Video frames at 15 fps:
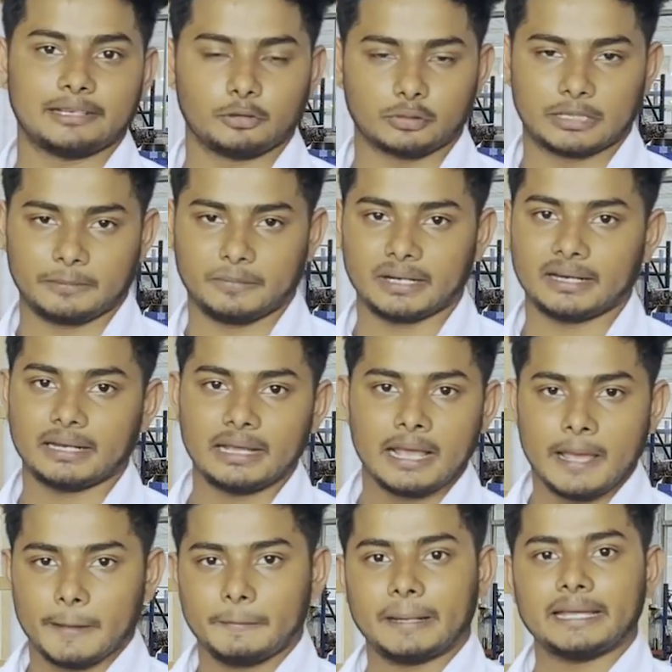সেল করতে পারেন
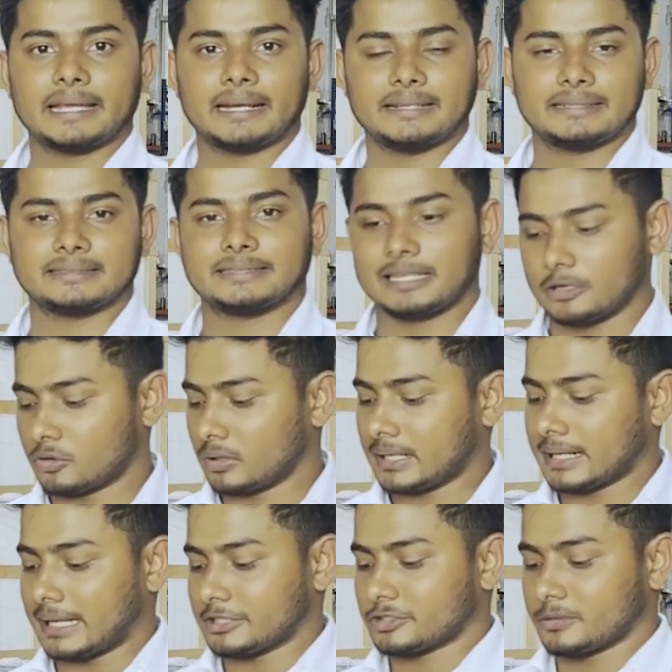পাইকারিতে সেল
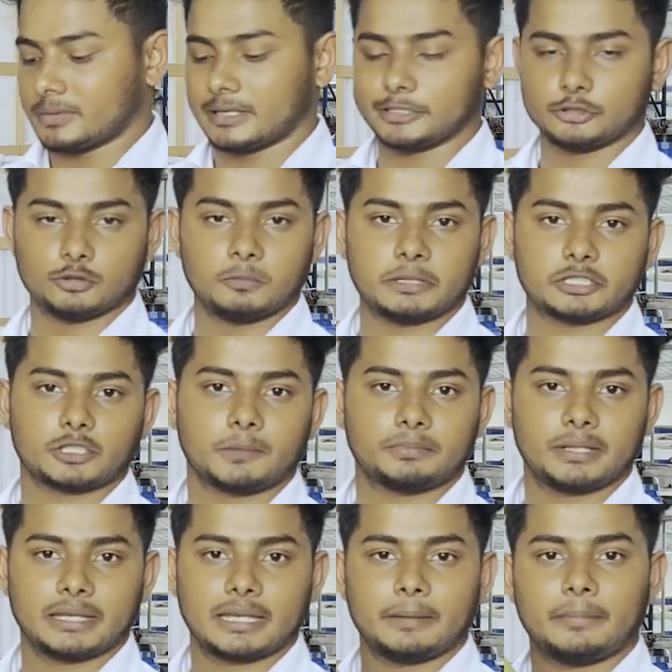করলে কাস্টমার সুপার শপ
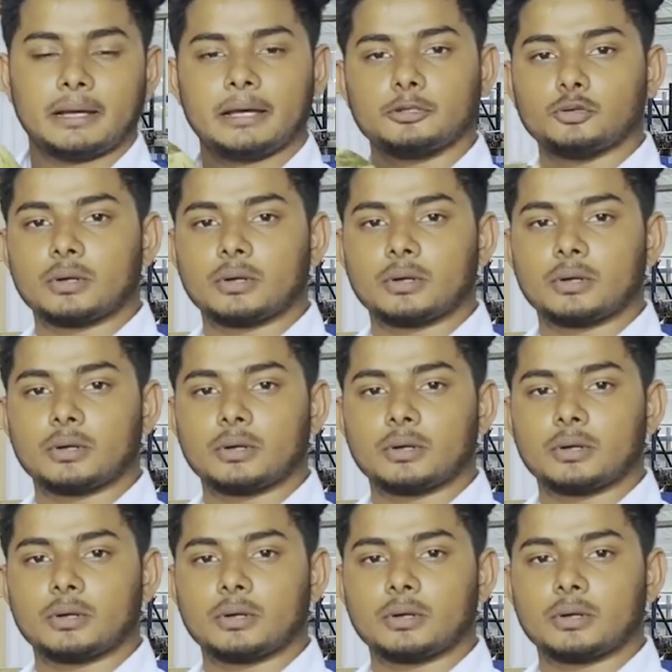থেকে বা